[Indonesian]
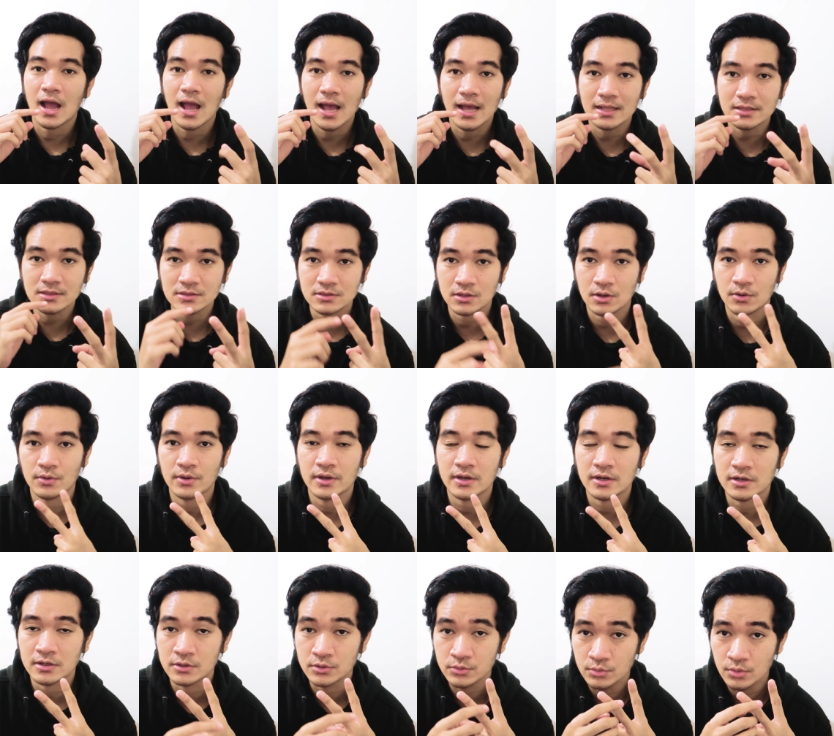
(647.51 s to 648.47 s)
Atau
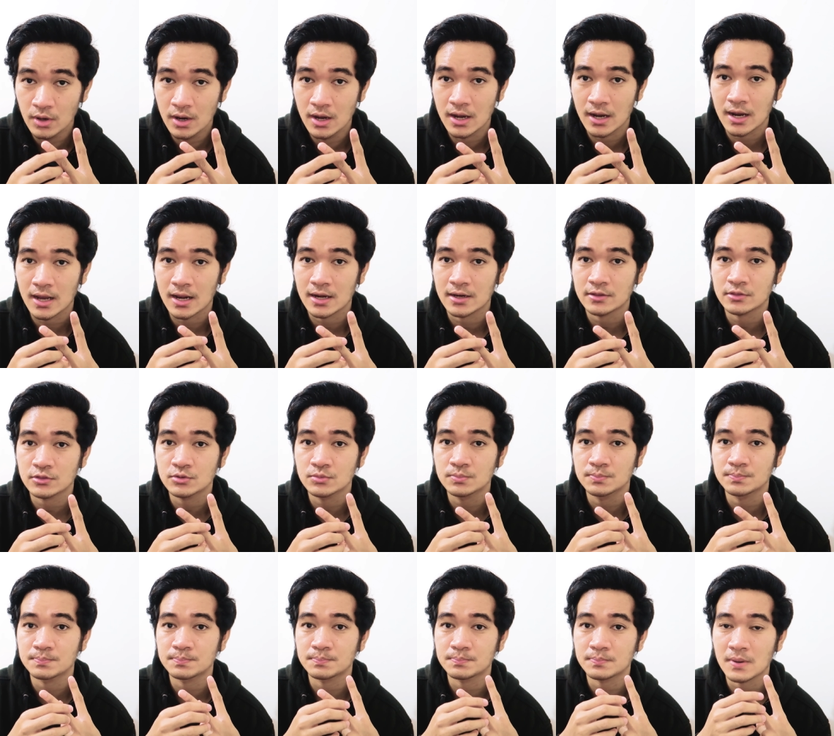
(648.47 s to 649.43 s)
yang kedua kalian
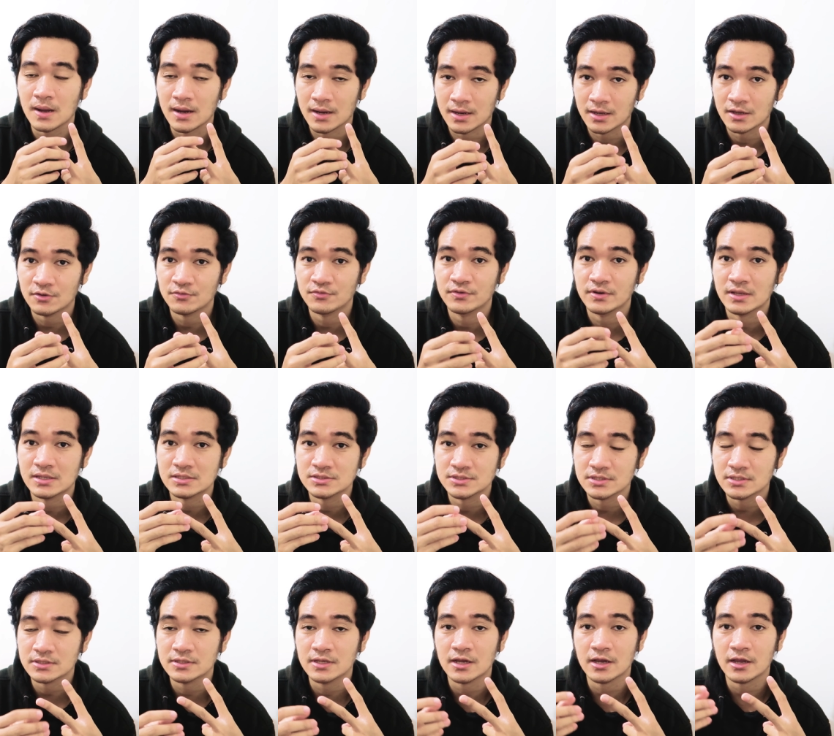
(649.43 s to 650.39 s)
tuh pakai
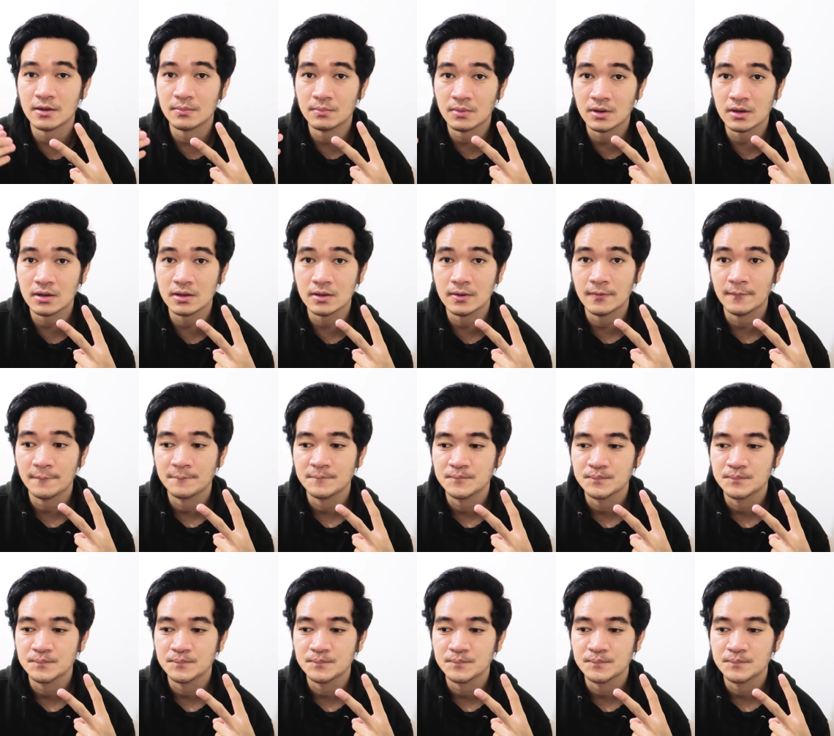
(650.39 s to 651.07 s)
finasterid yang emang